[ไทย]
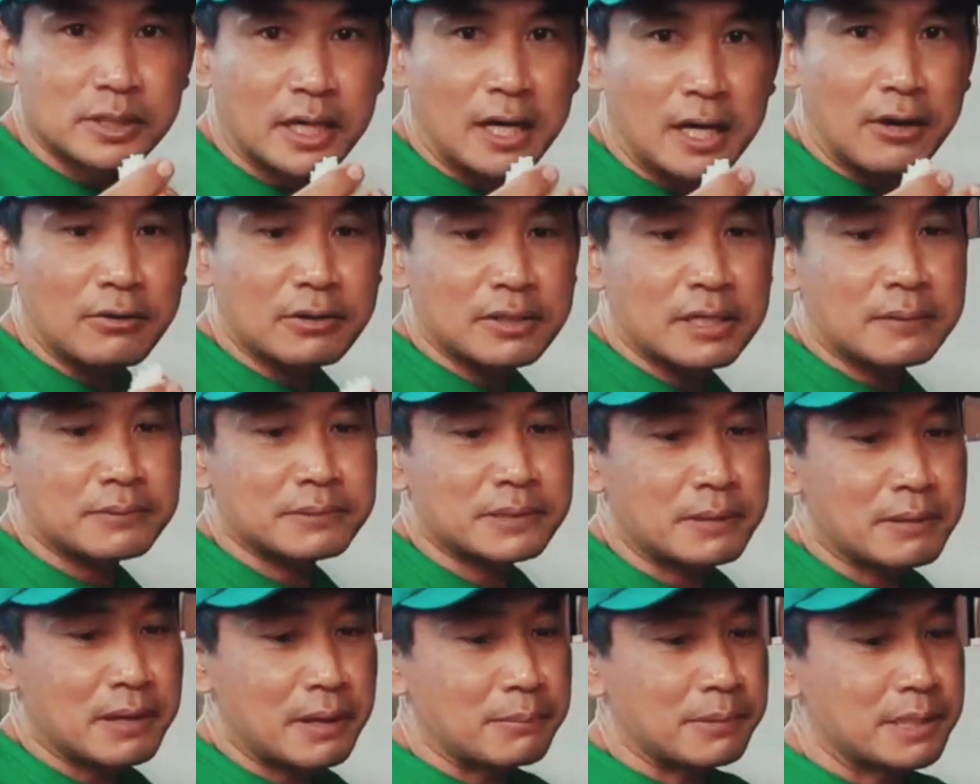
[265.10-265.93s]
เอาครับ
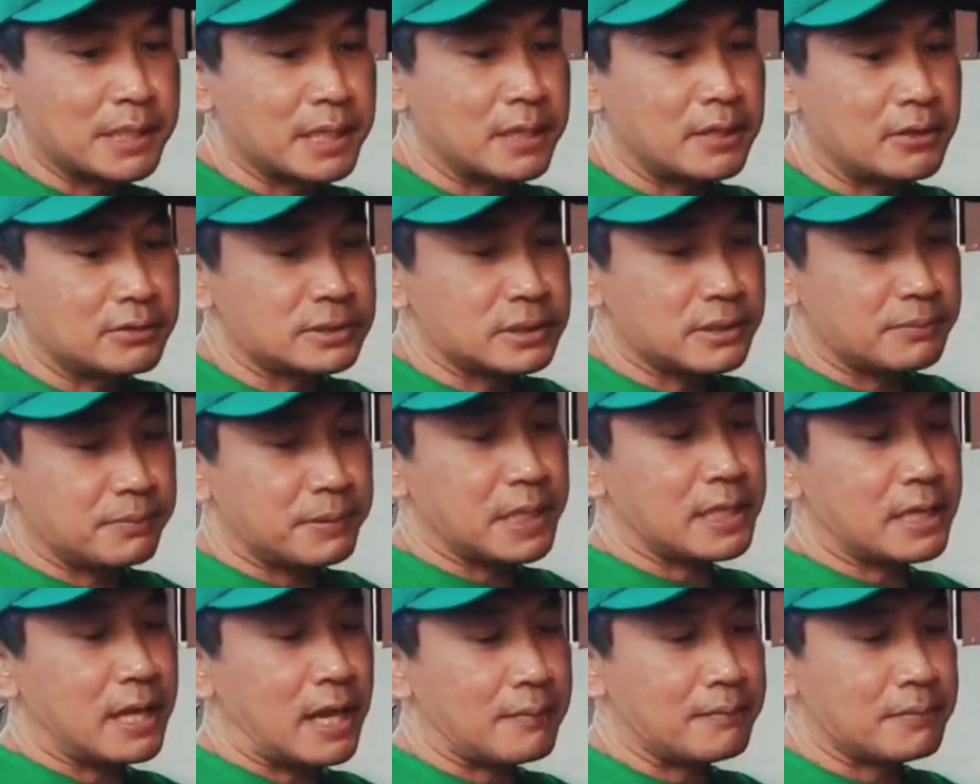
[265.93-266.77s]
สำหรับวันนี้เขาจะเป็
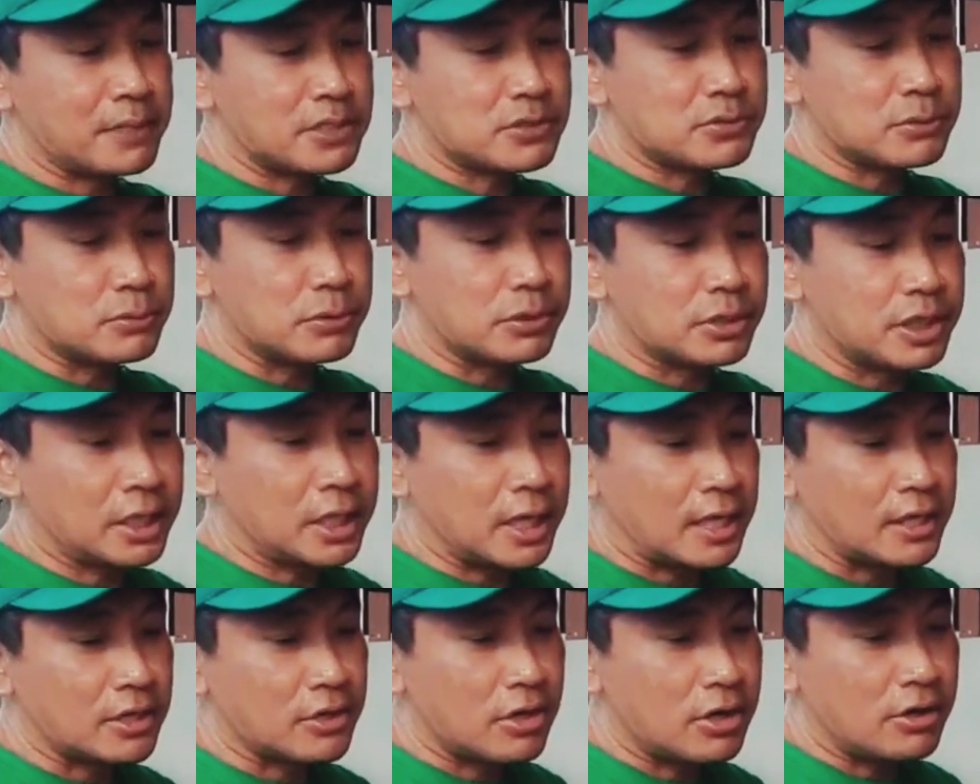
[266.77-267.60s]
นการพิสูจน์
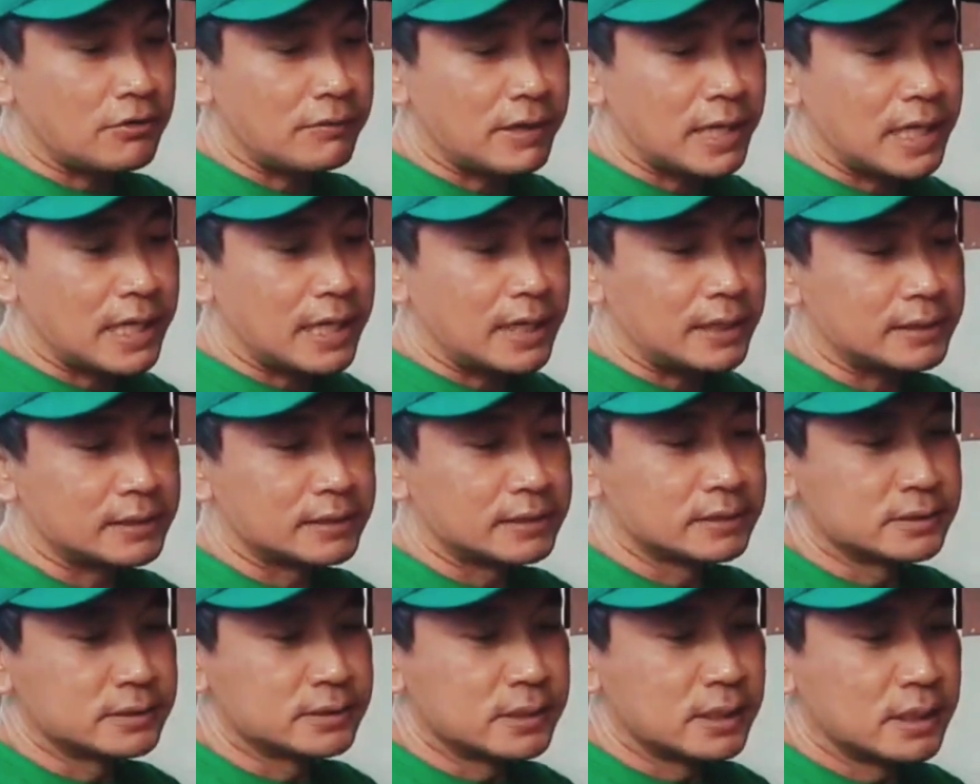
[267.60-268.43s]
กันนอกว่า
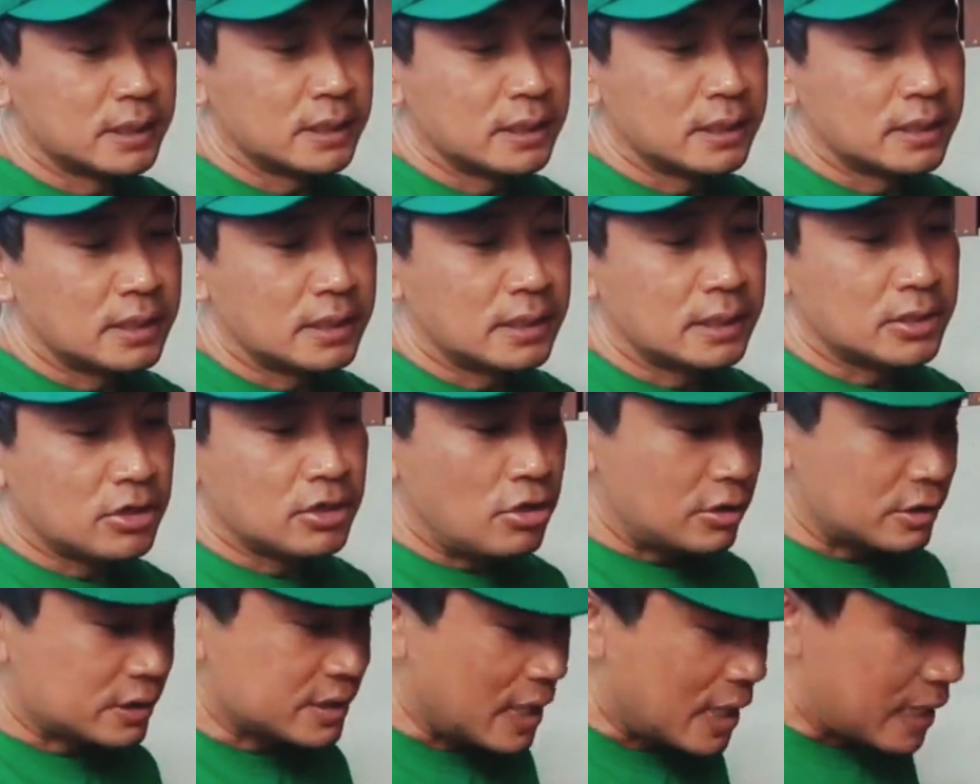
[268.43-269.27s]
น
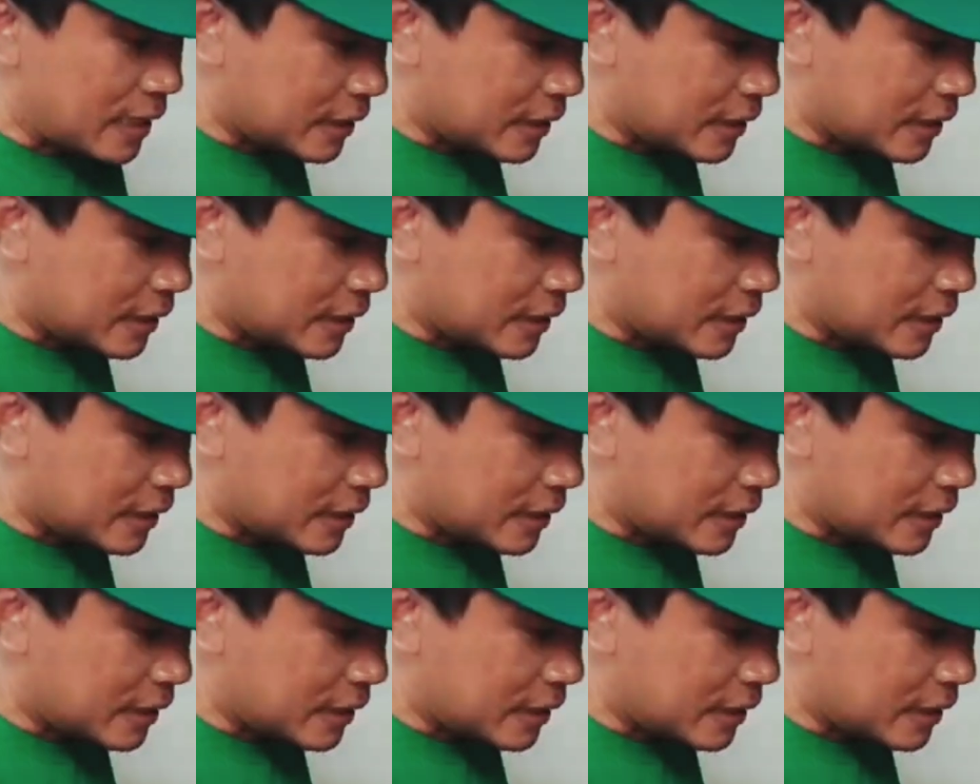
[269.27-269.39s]
อกจา